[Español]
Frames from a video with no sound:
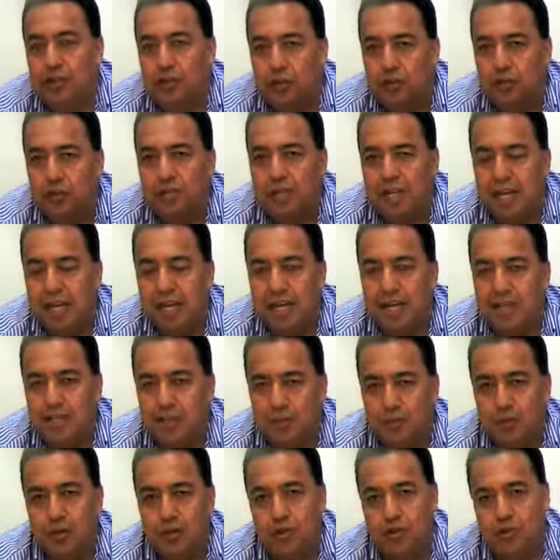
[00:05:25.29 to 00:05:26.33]
nos ha
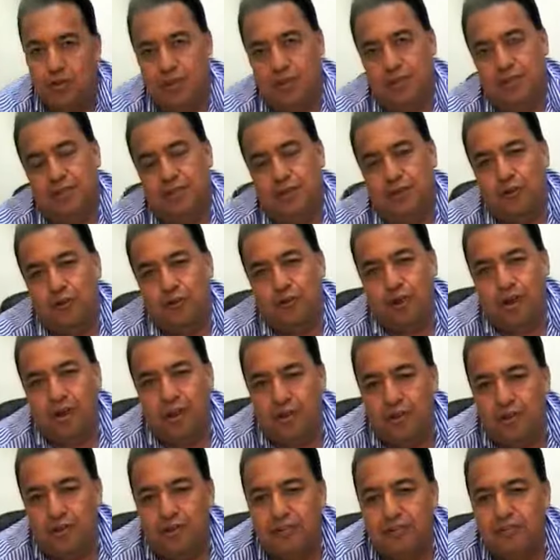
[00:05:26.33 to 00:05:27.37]
instruido el señor
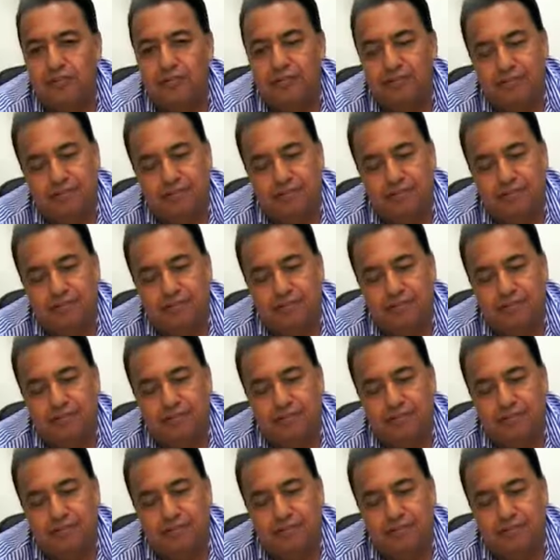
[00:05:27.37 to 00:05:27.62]
gobernador,